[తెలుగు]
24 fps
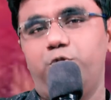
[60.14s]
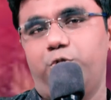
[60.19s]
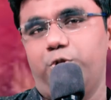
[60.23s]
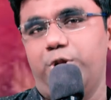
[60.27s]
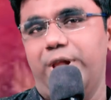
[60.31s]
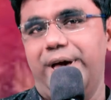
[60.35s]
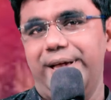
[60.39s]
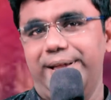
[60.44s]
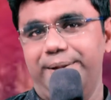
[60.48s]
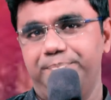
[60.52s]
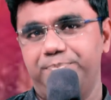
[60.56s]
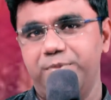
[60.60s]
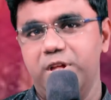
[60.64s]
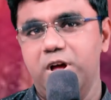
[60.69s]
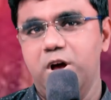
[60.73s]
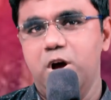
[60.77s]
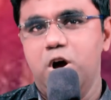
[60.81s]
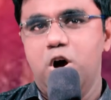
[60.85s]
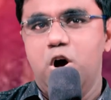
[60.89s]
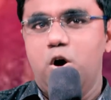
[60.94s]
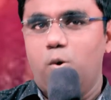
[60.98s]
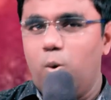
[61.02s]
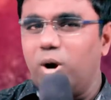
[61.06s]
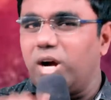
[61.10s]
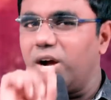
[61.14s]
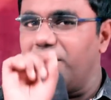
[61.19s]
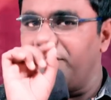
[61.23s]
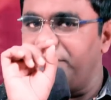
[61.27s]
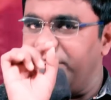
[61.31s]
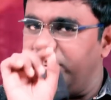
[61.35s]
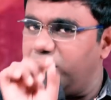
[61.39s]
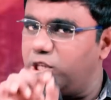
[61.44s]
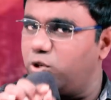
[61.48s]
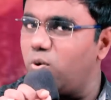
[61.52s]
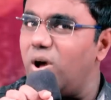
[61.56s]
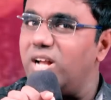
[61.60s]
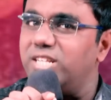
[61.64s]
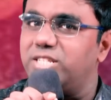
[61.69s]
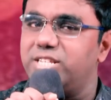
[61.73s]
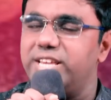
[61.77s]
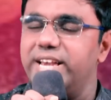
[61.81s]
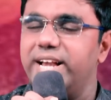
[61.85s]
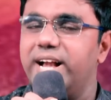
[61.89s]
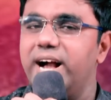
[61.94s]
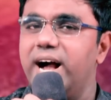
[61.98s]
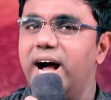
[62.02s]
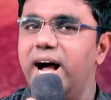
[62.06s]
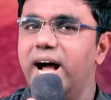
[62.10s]
ఉంటున్నాయి ఒక
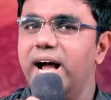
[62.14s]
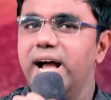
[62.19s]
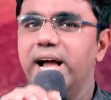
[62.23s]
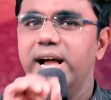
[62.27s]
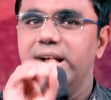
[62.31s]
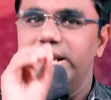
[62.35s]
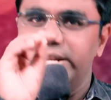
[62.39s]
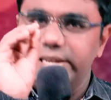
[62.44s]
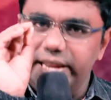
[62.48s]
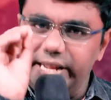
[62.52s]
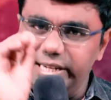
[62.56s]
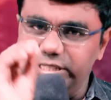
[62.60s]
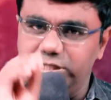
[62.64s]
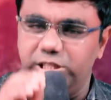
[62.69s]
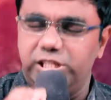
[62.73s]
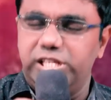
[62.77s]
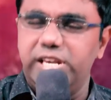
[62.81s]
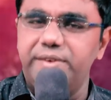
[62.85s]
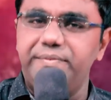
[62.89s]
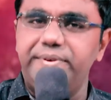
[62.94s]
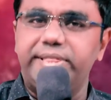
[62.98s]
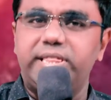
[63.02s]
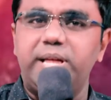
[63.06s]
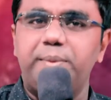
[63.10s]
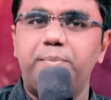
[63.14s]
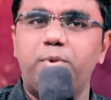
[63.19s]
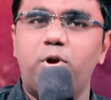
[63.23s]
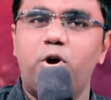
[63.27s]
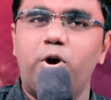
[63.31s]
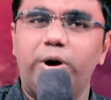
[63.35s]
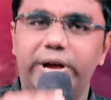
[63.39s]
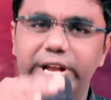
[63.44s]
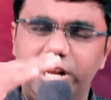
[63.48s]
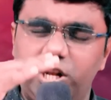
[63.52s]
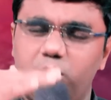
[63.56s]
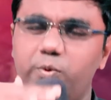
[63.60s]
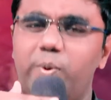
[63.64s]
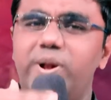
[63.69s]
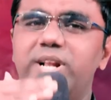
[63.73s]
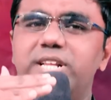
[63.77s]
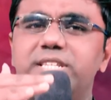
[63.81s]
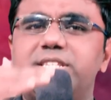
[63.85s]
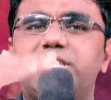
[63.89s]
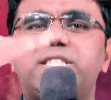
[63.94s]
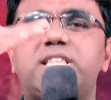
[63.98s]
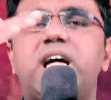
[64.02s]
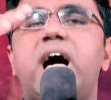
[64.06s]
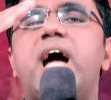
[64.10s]
విశ్వాసిగా నీ జీవితంలో ఇటువంటి
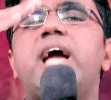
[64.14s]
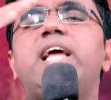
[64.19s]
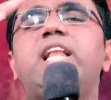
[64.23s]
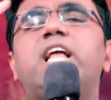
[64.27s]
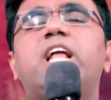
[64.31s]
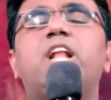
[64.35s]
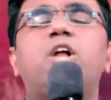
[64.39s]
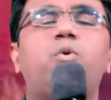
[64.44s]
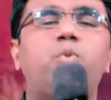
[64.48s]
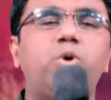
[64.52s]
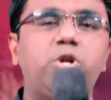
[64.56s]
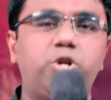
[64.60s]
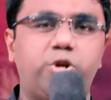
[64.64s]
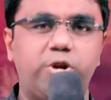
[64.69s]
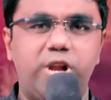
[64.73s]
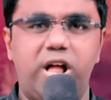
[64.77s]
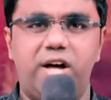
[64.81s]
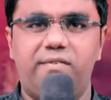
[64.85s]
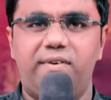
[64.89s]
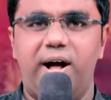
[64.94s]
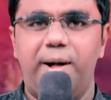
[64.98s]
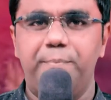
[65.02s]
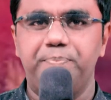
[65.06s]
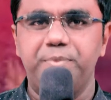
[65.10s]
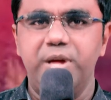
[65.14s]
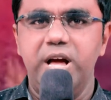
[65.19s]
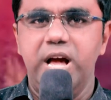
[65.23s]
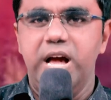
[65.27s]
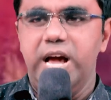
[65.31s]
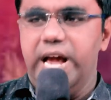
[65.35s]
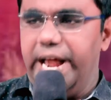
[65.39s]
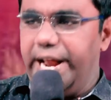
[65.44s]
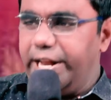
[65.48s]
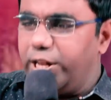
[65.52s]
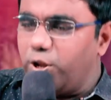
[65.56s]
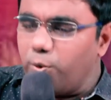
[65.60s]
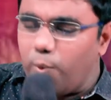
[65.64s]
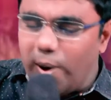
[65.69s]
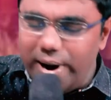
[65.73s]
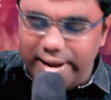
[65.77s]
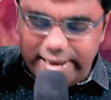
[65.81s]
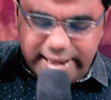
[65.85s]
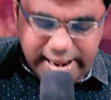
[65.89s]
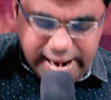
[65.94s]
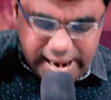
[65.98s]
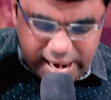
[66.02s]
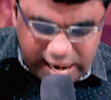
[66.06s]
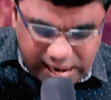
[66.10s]
స్థాయిలలో ఉంటున్నావా
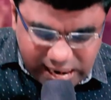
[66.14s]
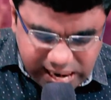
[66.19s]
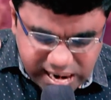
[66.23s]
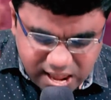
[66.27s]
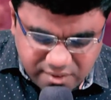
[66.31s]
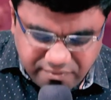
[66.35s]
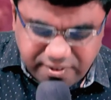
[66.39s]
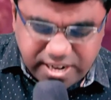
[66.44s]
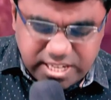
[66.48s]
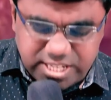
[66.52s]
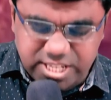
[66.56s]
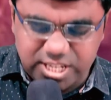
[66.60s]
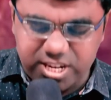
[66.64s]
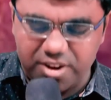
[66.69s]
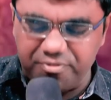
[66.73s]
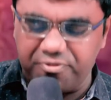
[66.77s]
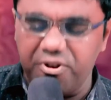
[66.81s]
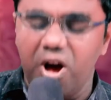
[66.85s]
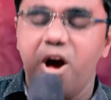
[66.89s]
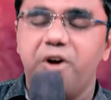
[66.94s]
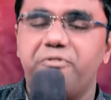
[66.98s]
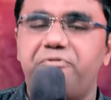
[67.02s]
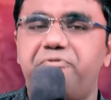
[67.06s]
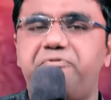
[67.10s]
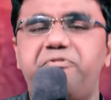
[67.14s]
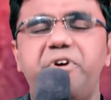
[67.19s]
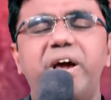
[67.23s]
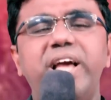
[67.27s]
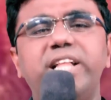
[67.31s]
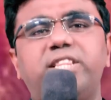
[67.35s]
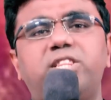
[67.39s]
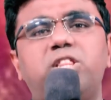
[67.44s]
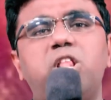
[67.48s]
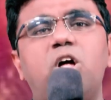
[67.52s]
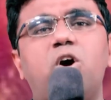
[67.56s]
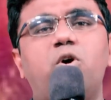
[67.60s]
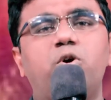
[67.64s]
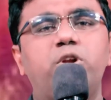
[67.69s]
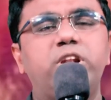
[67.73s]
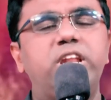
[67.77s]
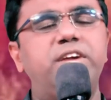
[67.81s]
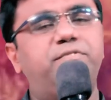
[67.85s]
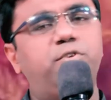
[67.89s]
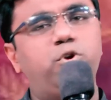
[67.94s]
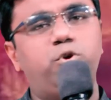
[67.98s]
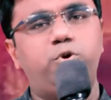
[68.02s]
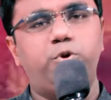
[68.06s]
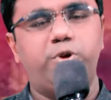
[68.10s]
ఇటువంటి లెవెల్స్ ఆఫ్ ఫెయిత్లో
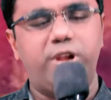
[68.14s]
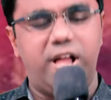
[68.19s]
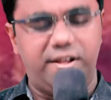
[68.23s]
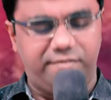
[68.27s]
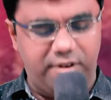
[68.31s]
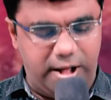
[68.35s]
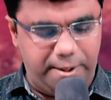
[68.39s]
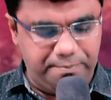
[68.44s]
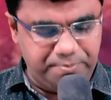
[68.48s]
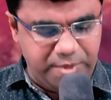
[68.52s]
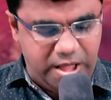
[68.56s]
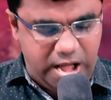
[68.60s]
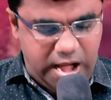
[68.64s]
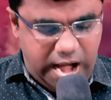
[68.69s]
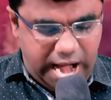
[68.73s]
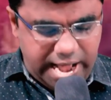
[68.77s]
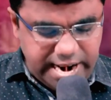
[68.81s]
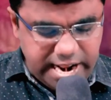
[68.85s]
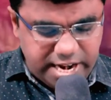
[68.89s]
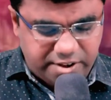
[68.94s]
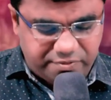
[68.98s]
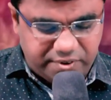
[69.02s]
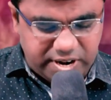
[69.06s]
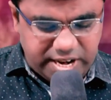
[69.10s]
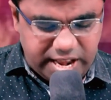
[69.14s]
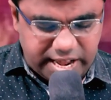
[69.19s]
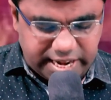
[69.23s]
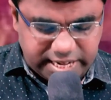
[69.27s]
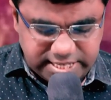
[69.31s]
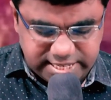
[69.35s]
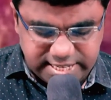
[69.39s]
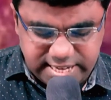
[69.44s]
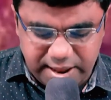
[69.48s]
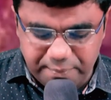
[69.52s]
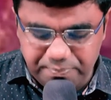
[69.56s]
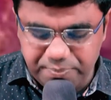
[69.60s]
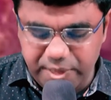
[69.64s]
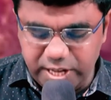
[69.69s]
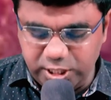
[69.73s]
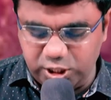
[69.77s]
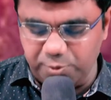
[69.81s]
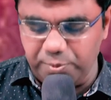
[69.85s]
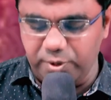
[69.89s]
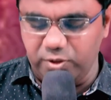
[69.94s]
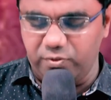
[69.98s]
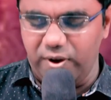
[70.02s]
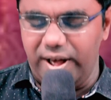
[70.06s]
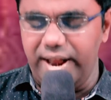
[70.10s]
నీవు ఉంటున్నావా అనేటువంటి యొక్క
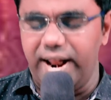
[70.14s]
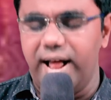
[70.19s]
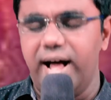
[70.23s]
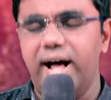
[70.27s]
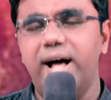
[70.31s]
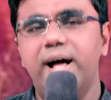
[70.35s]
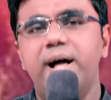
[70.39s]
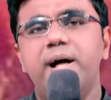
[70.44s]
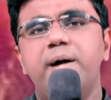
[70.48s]
సందేశము ద్వారా